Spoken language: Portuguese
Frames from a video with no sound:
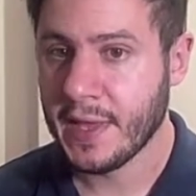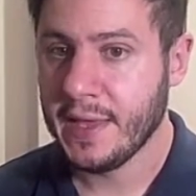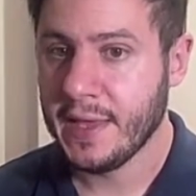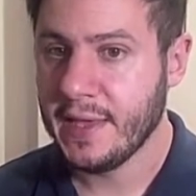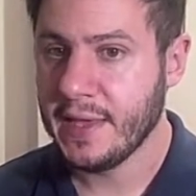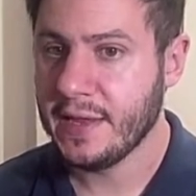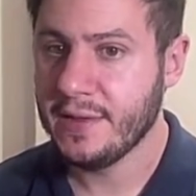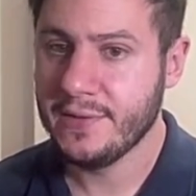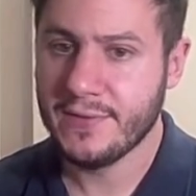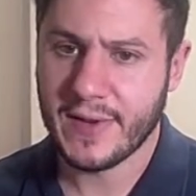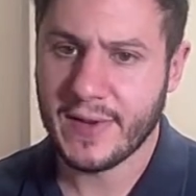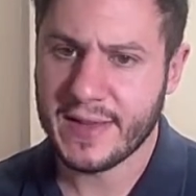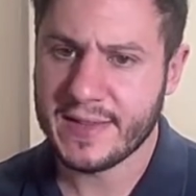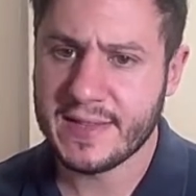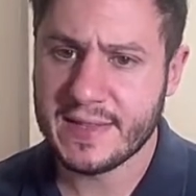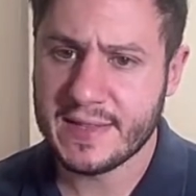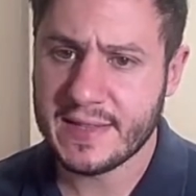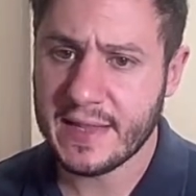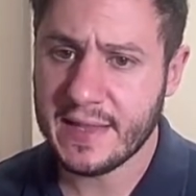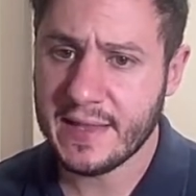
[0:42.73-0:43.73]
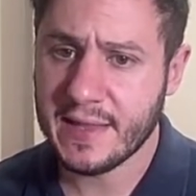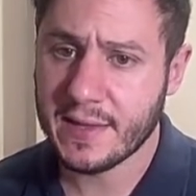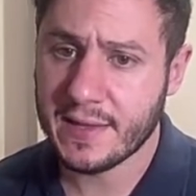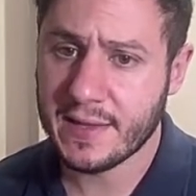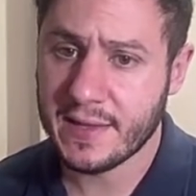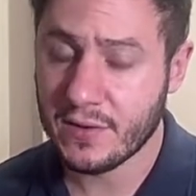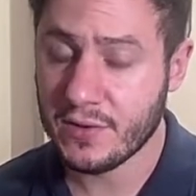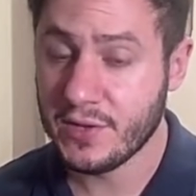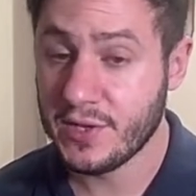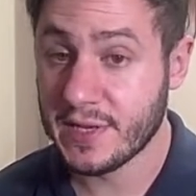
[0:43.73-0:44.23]
e ele vai se estender
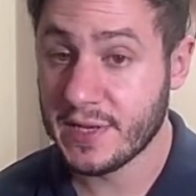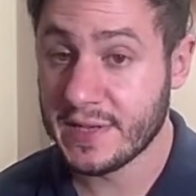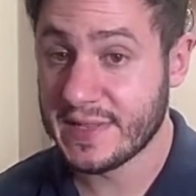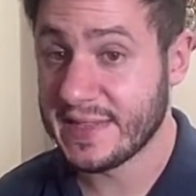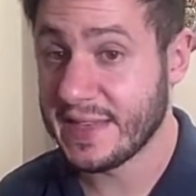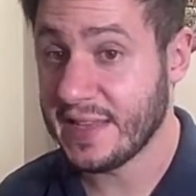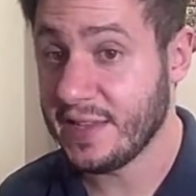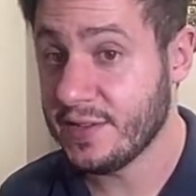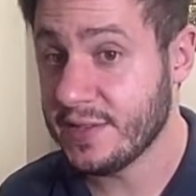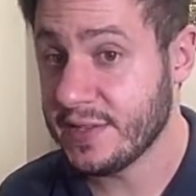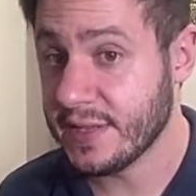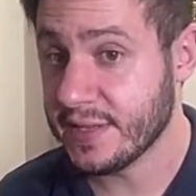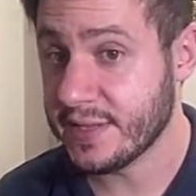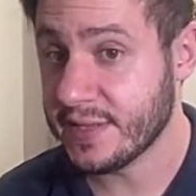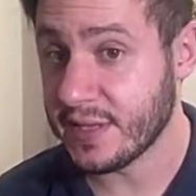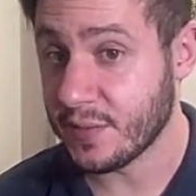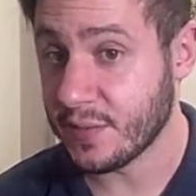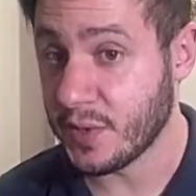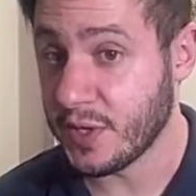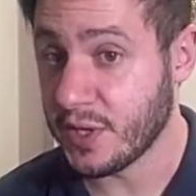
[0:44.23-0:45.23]
até o dia 6 de dezembro.